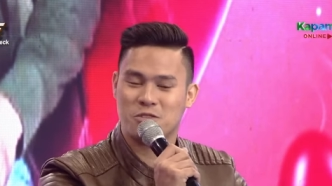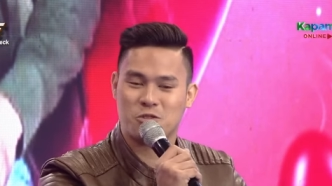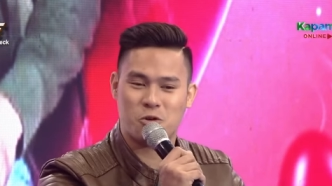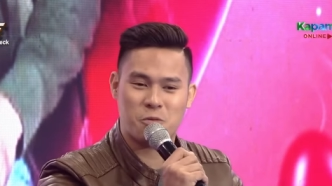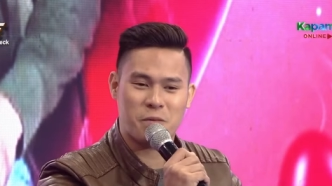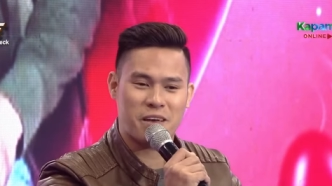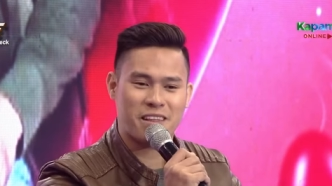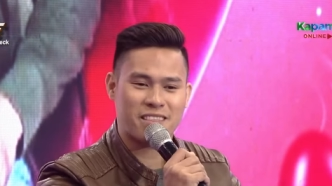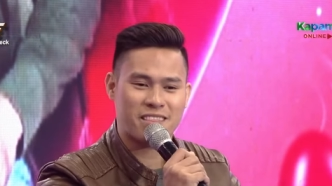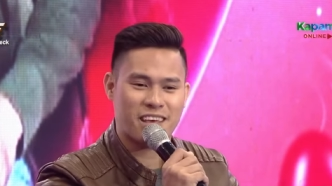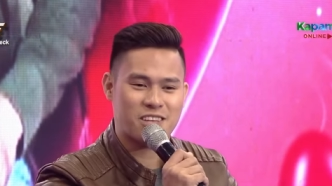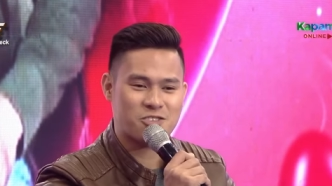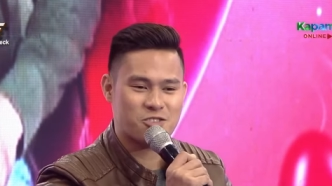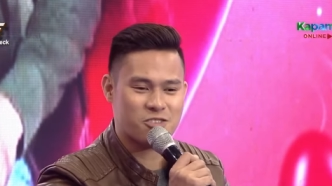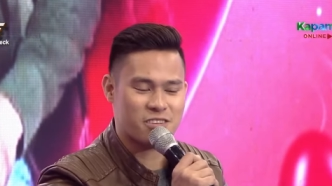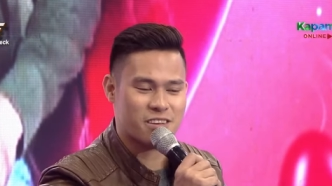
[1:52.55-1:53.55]
So may
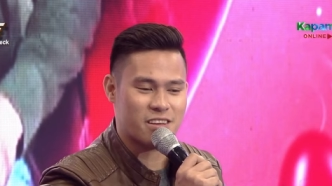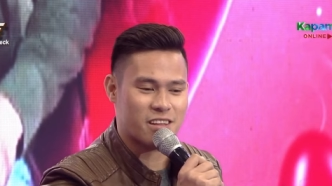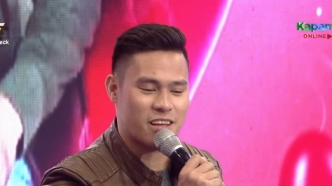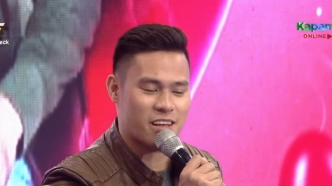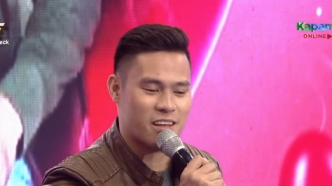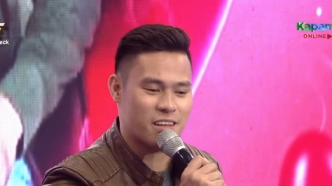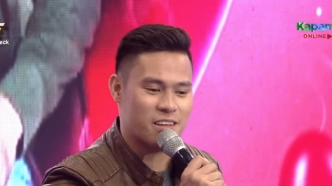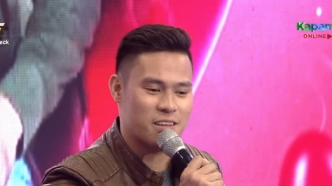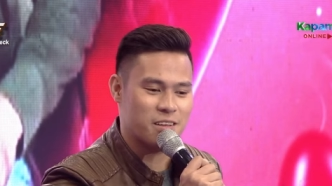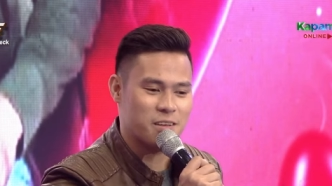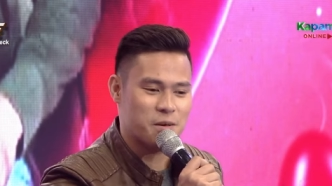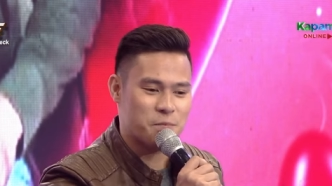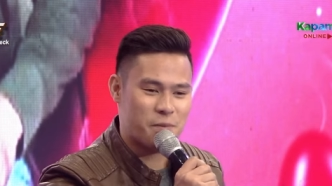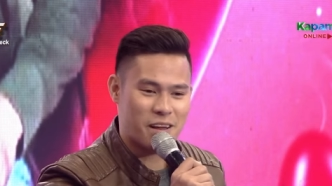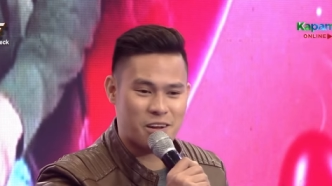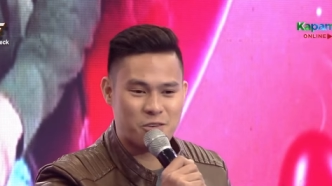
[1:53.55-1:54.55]
intention ka na
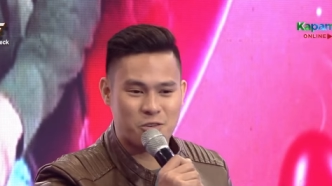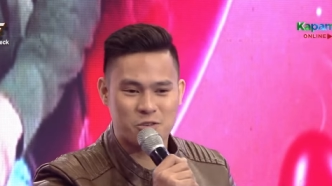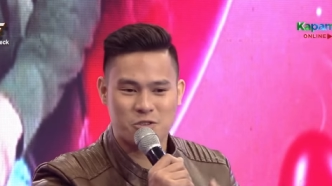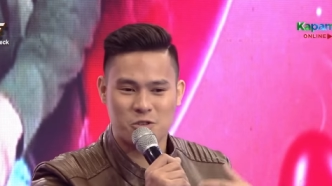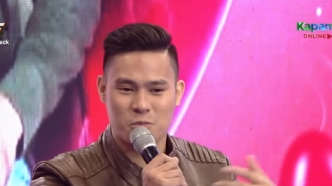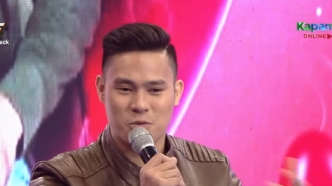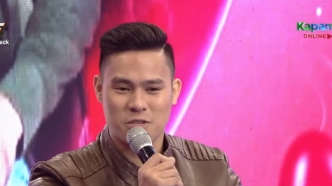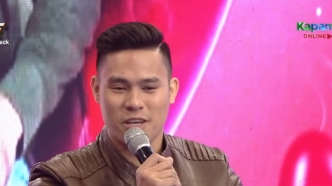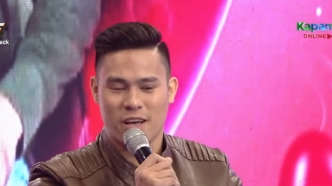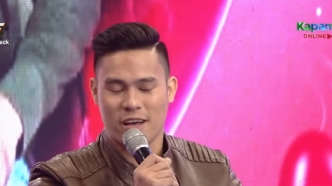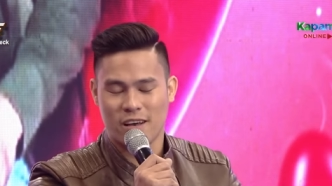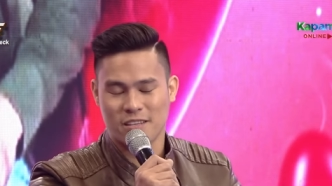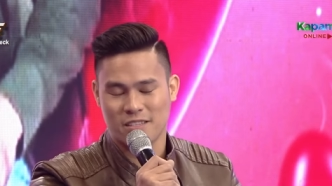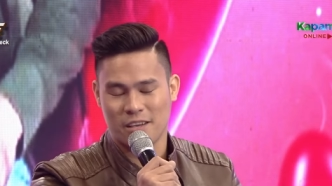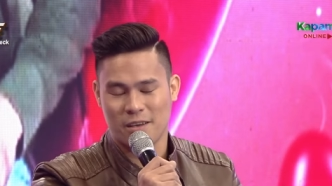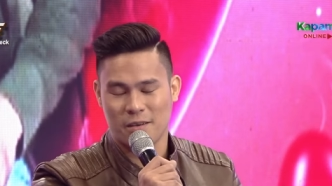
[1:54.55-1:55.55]
parang gusto mo siya
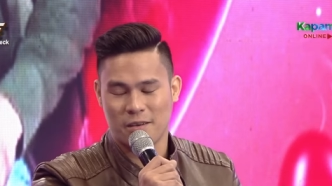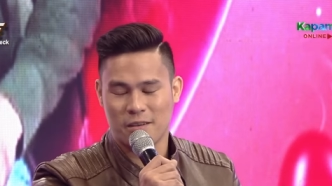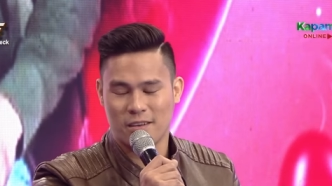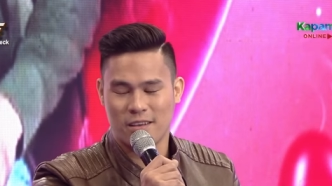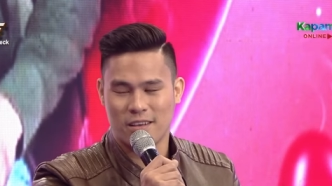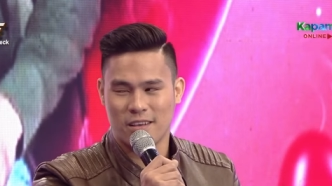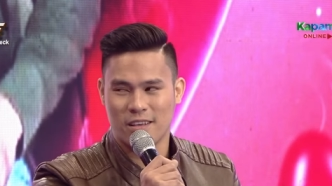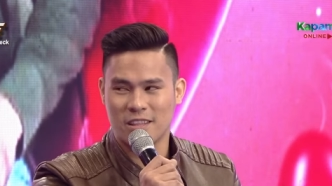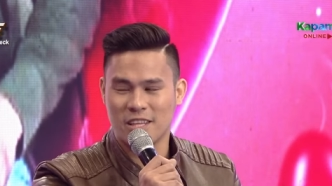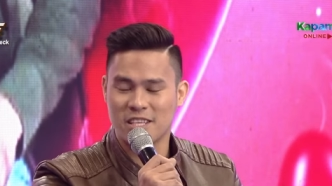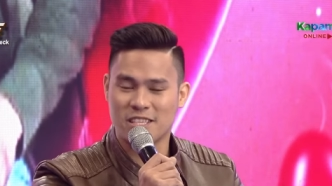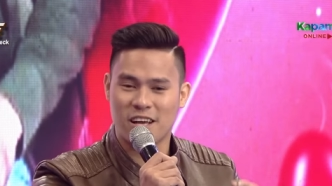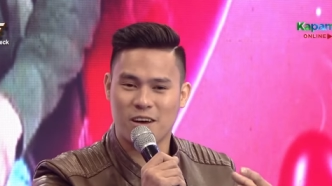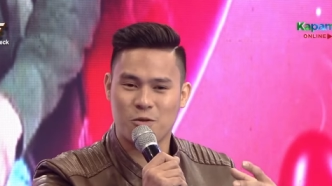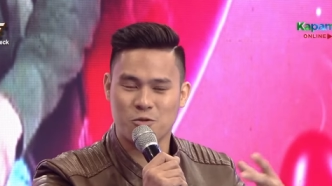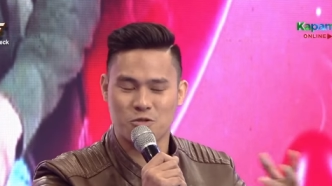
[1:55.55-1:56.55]
kasi hindi
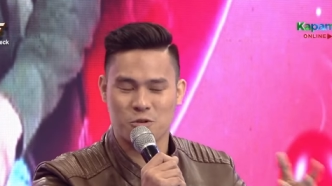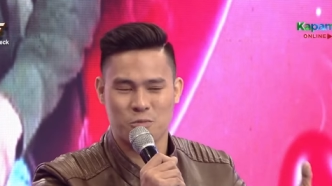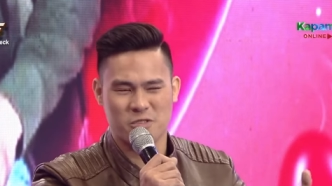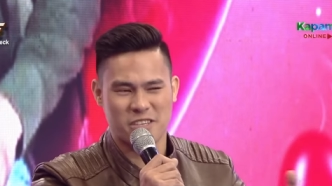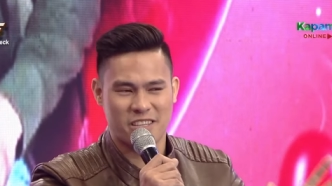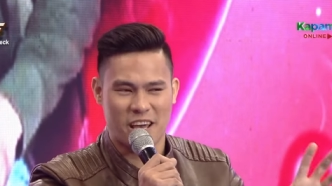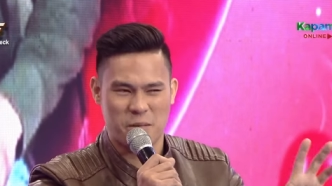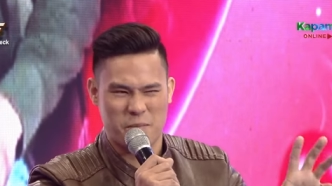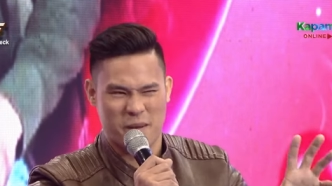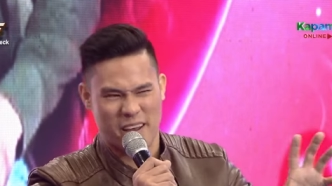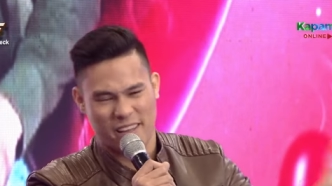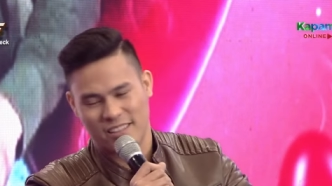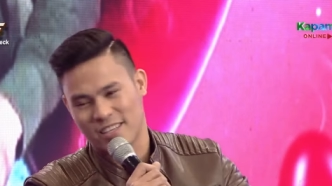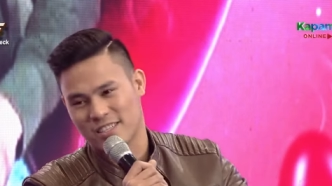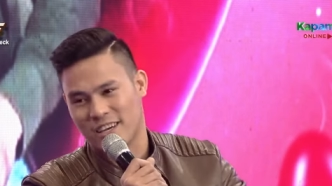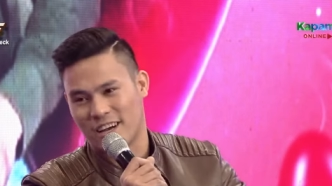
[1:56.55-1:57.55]
sa gusto mo siya dahil
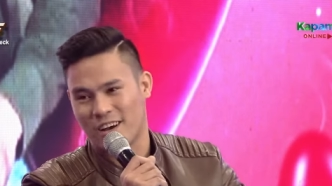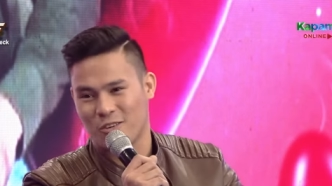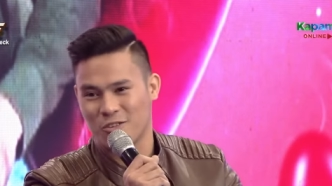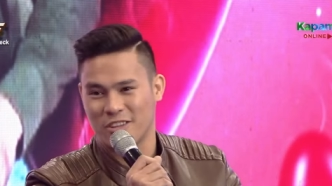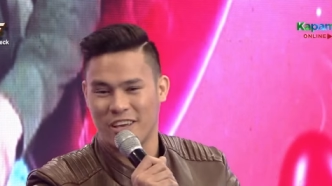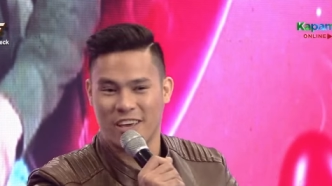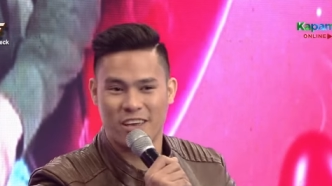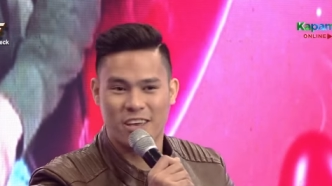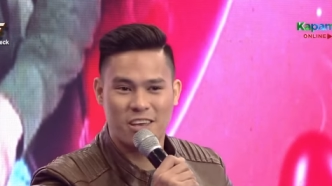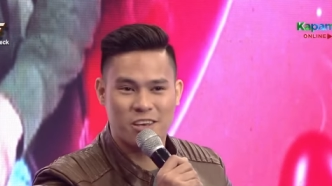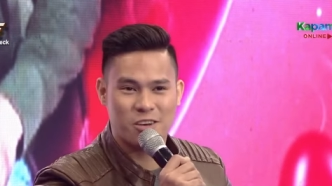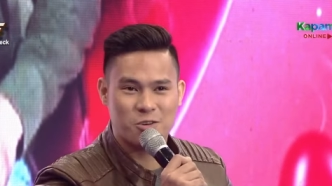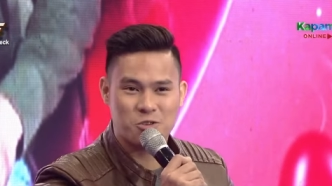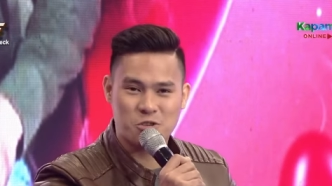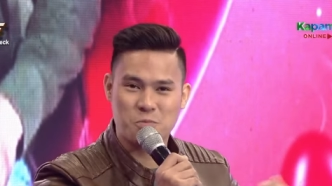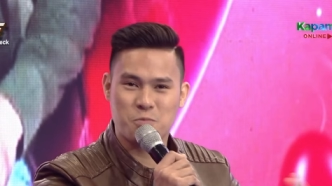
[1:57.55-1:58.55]
maganda siya, kundi
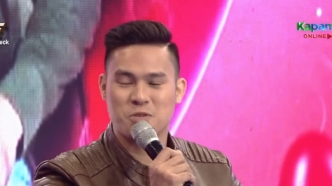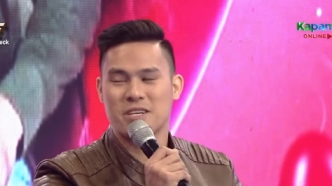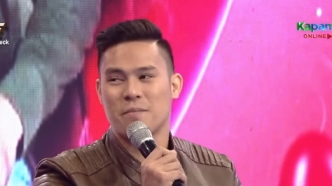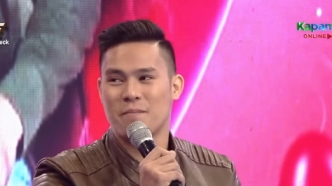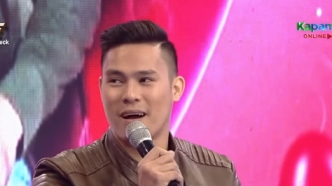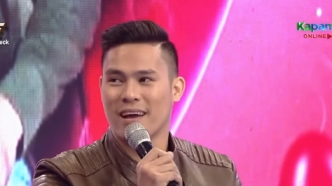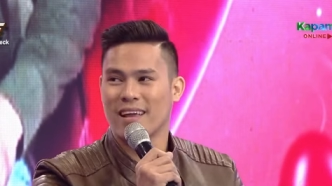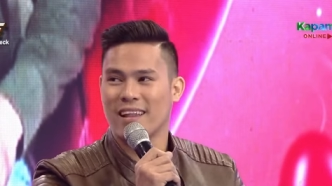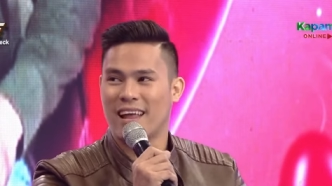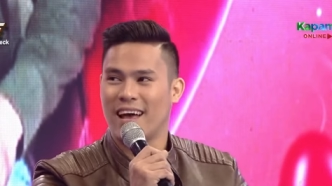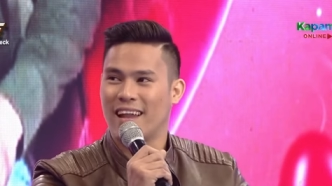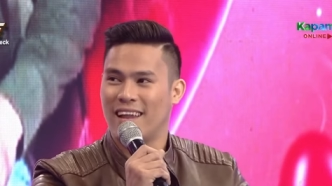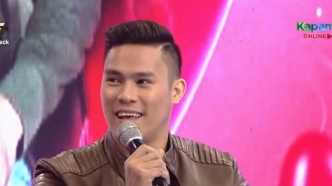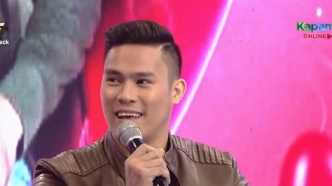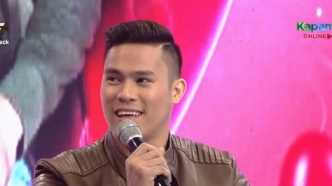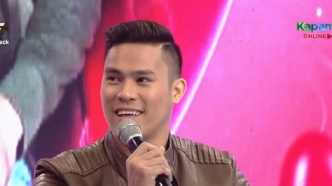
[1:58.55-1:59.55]
gusto mo siya makilala. So
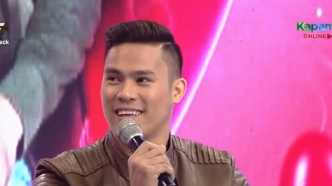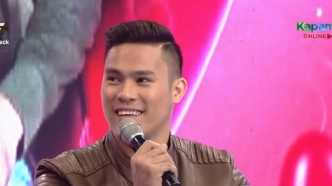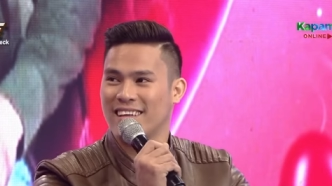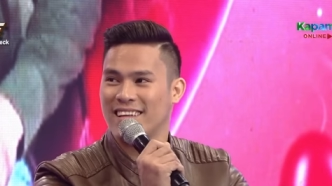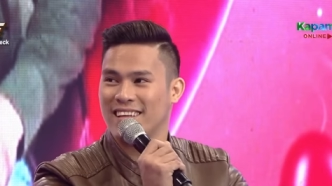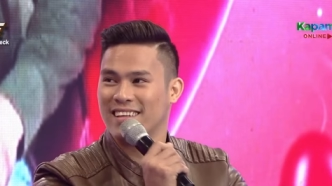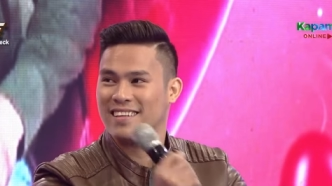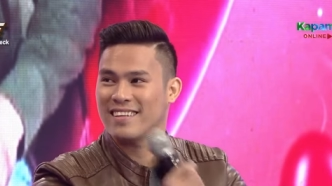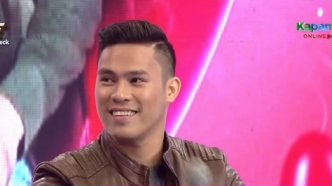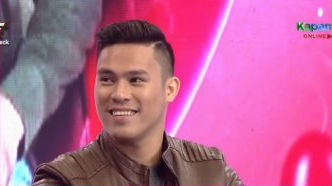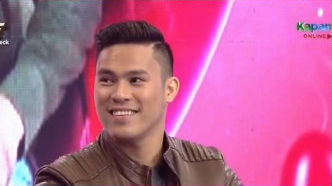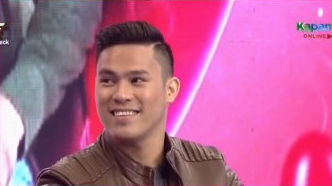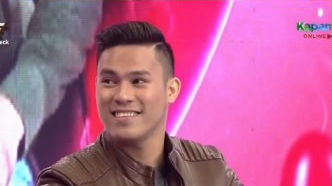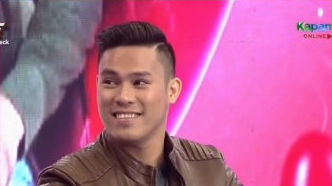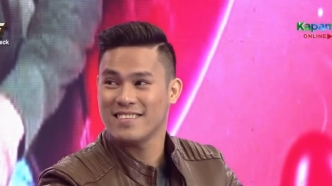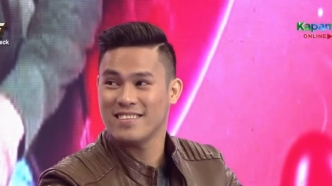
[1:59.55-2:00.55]
hindi mo siya gusto dahil hindi siya